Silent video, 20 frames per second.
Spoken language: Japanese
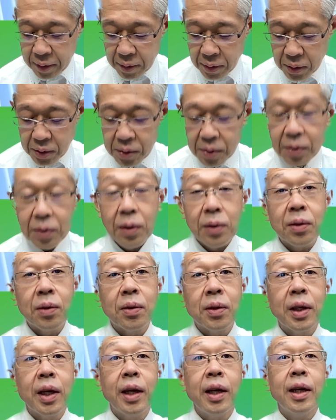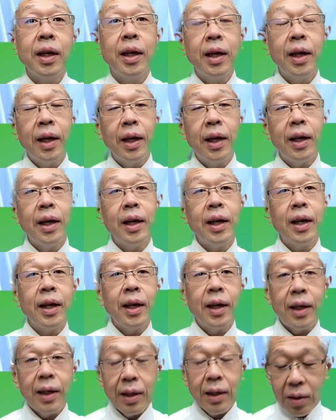ということで、
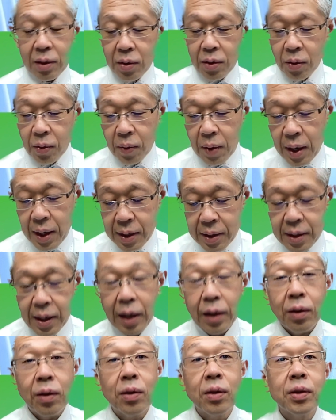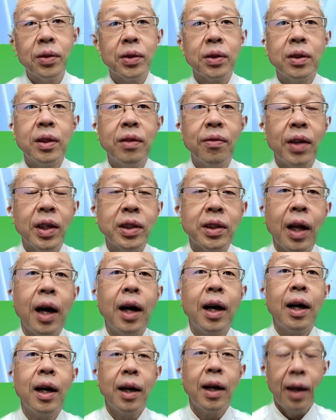えー、今日はサイコロを作りまし
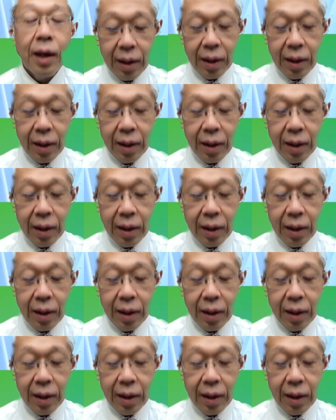た。は